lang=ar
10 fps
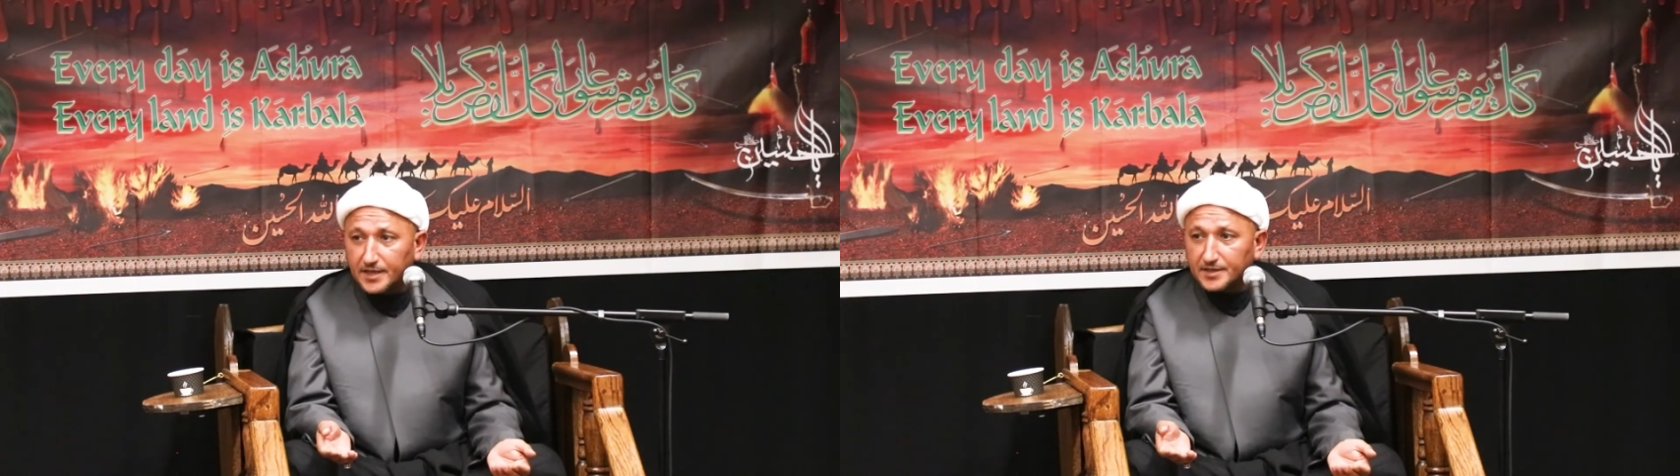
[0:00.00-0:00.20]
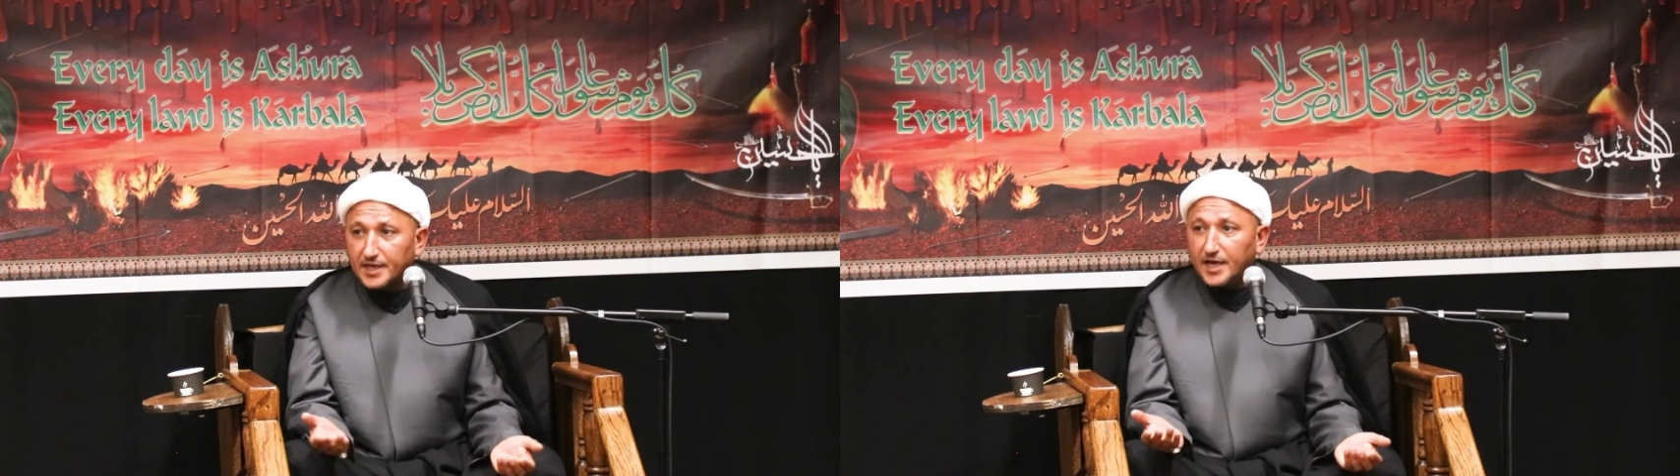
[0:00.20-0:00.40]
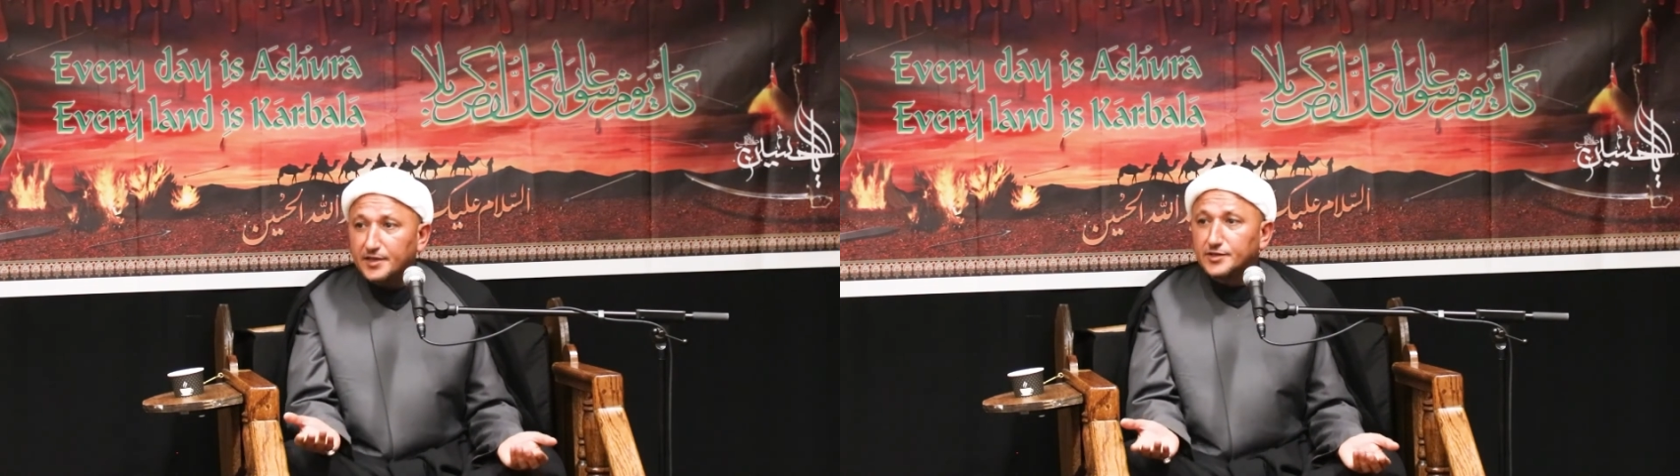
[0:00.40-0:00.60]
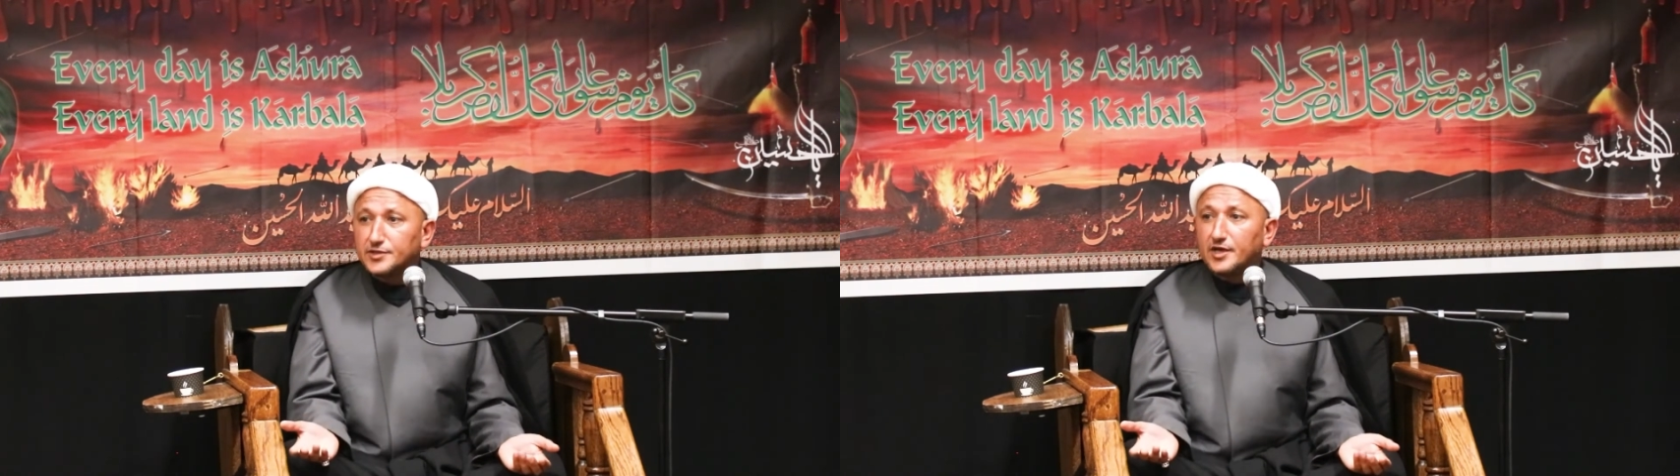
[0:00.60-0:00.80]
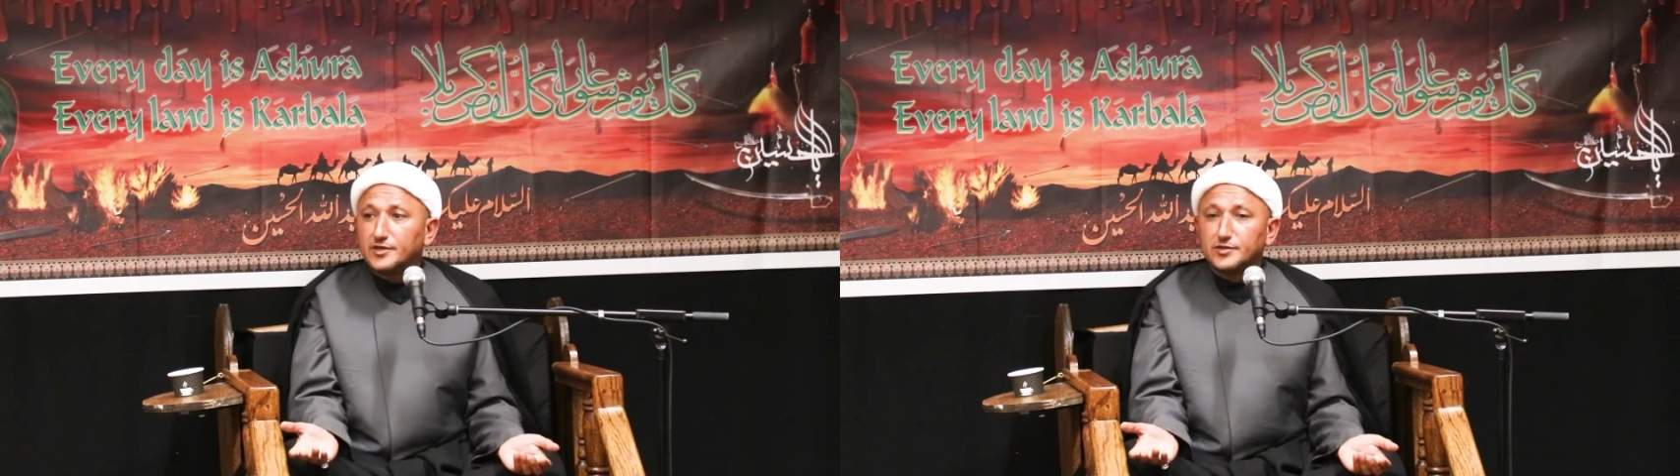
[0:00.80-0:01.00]
الآن أنت
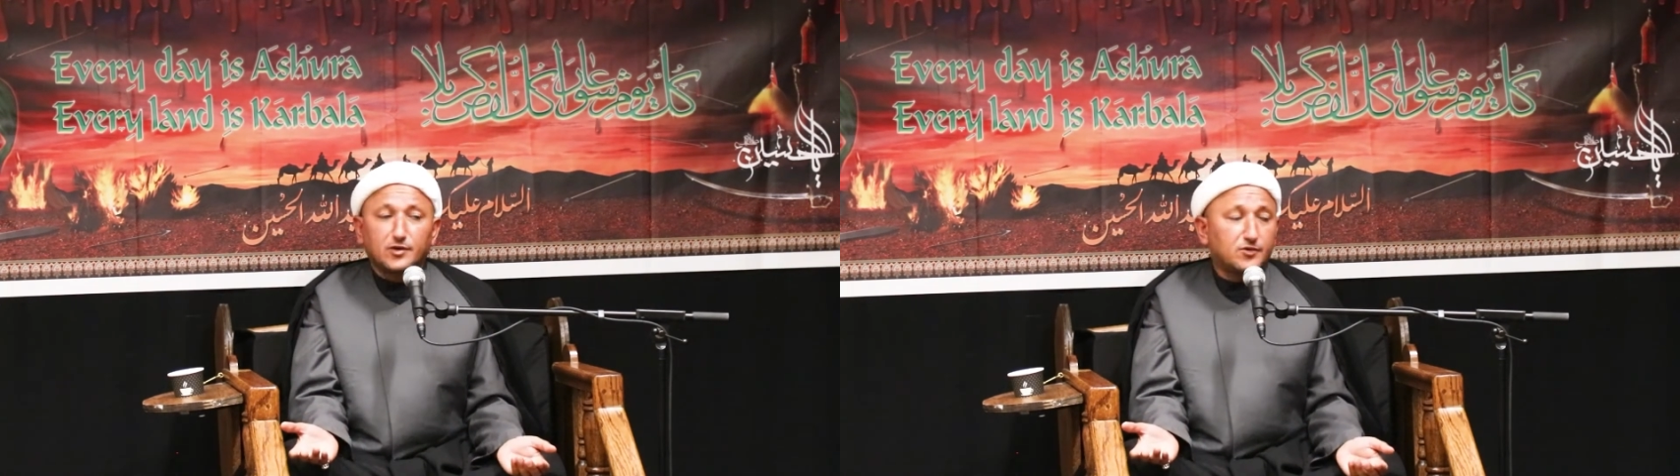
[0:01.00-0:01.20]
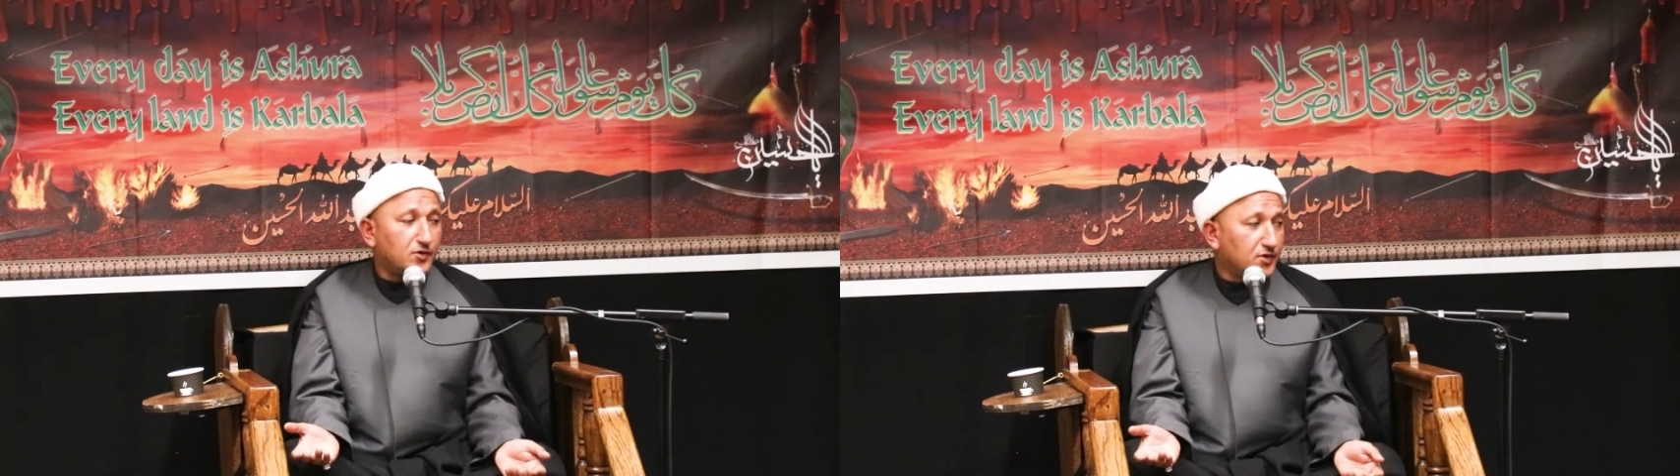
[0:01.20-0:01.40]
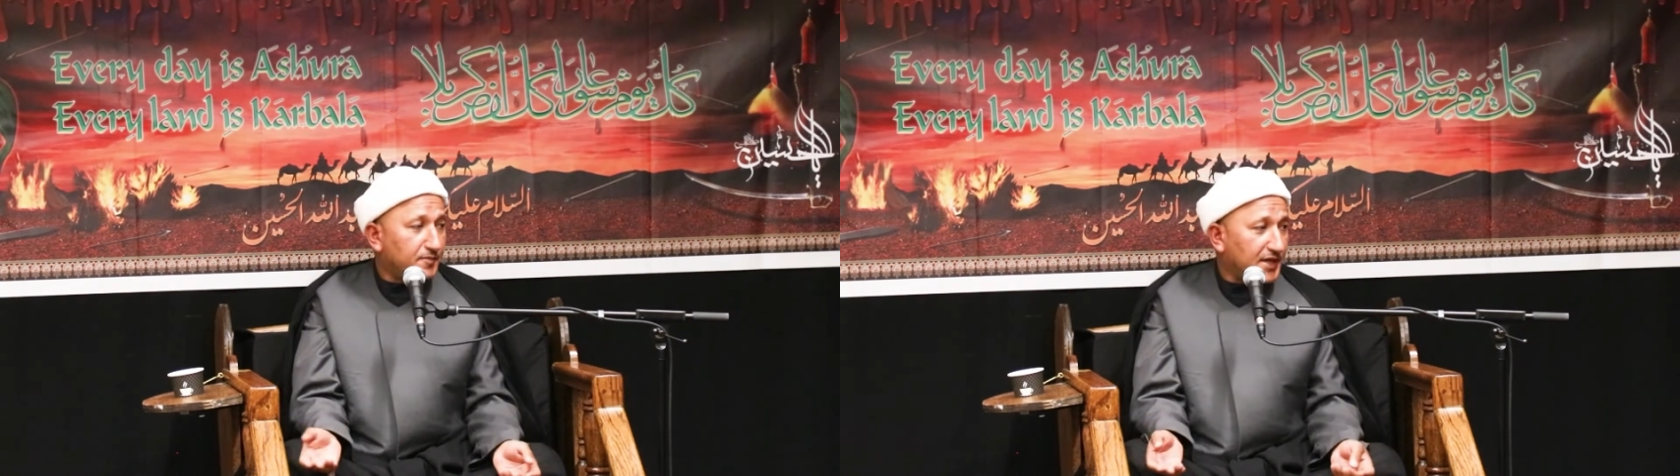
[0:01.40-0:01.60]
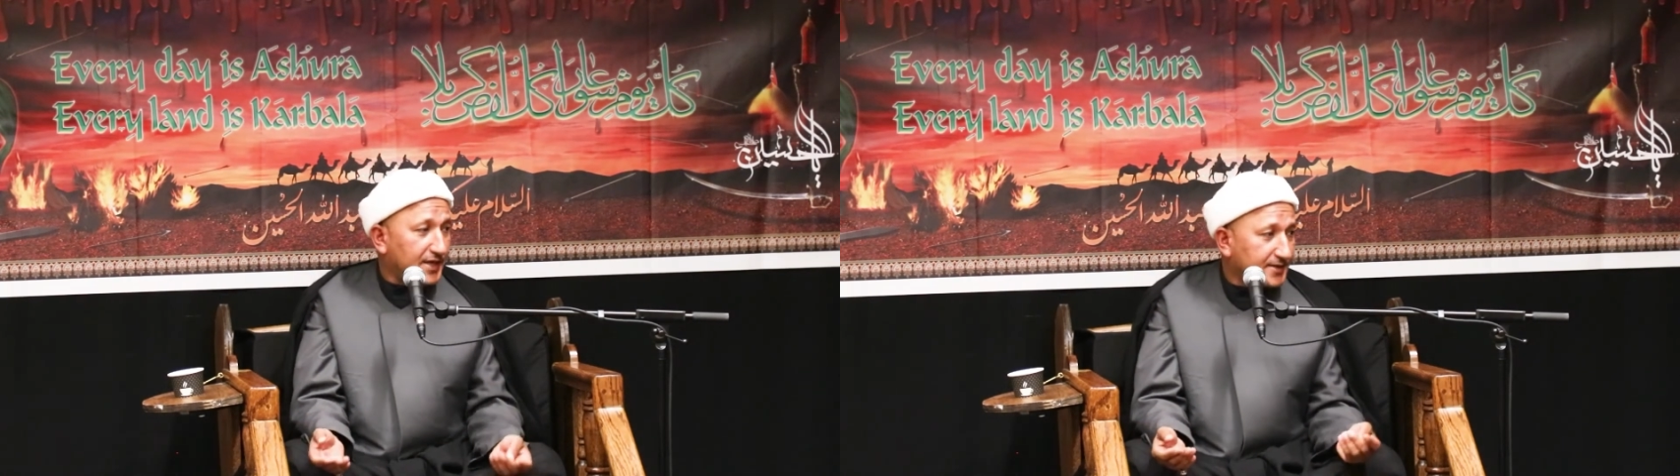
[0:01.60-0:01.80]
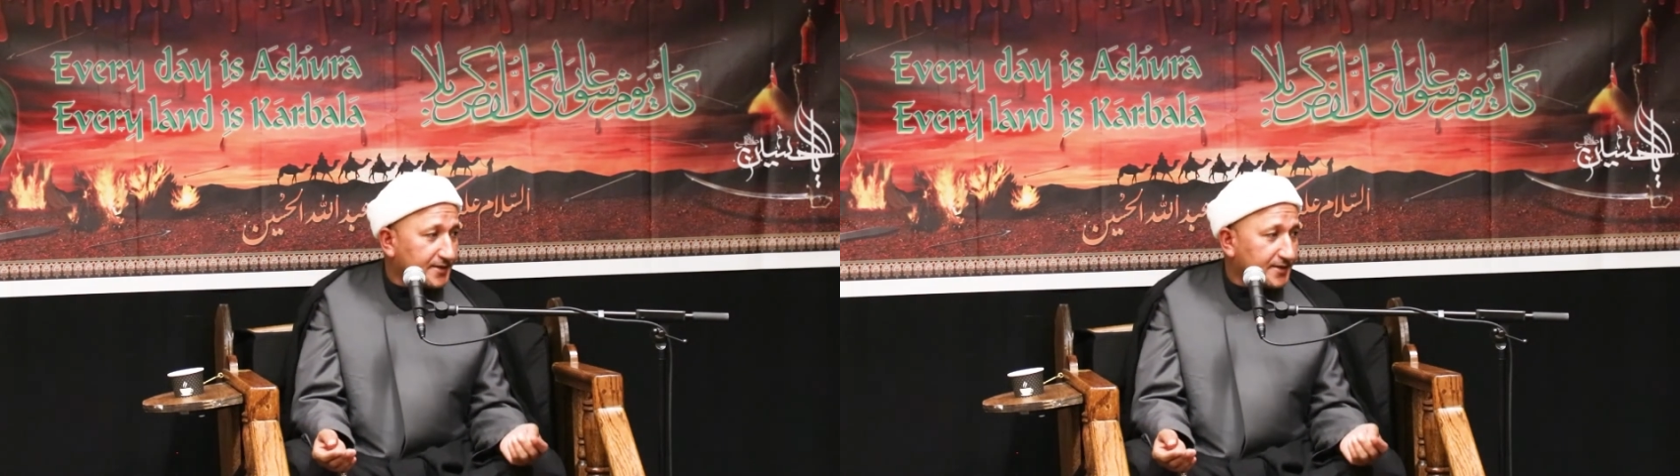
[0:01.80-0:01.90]
عندك كل بلد